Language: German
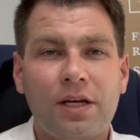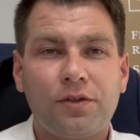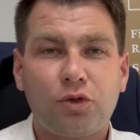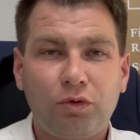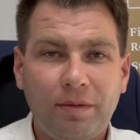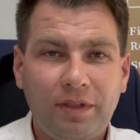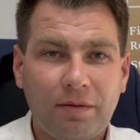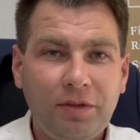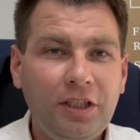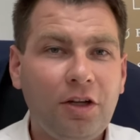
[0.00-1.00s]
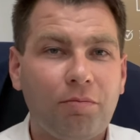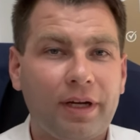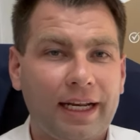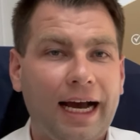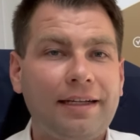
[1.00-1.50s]
Zu dem Termin
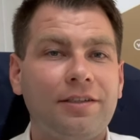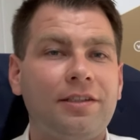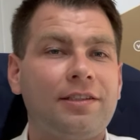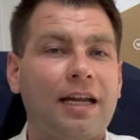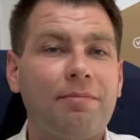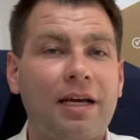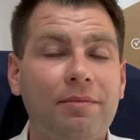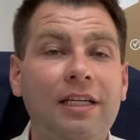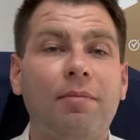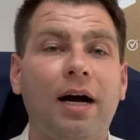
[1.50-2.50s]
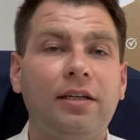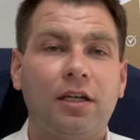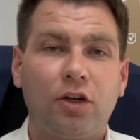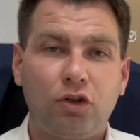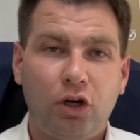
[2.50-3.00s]
begleitet dich dann mein
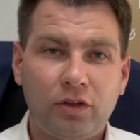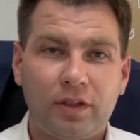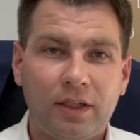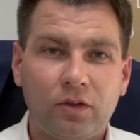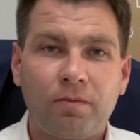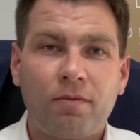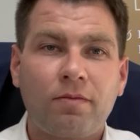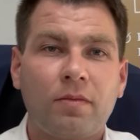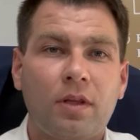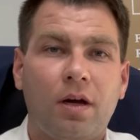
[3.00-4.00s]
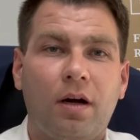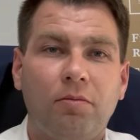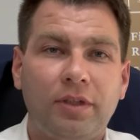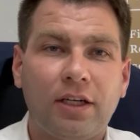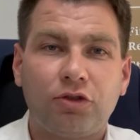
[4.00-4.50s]
Mitarbeiter Kostas,
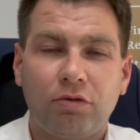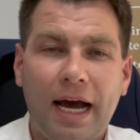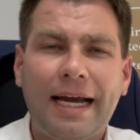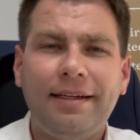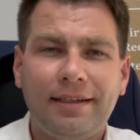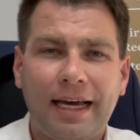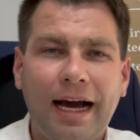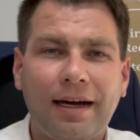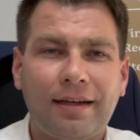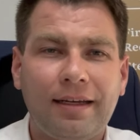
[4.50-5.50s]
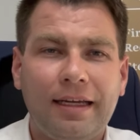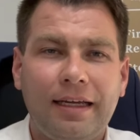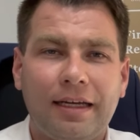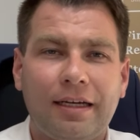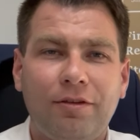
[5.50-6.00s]
ähm, der schon einige Jahre
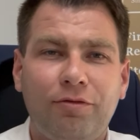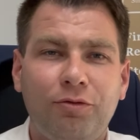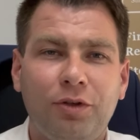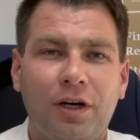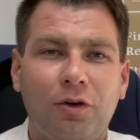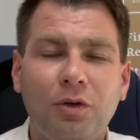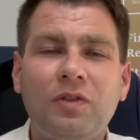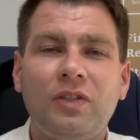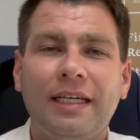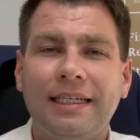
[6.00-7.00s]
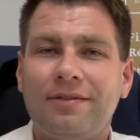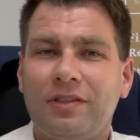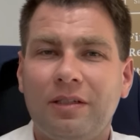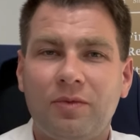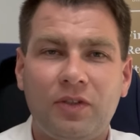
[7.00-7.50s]
äh, für uns hier in der
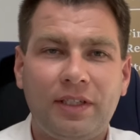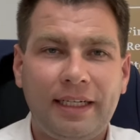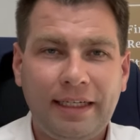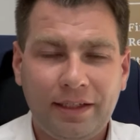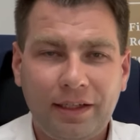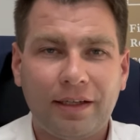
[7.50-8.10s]
CMC tätig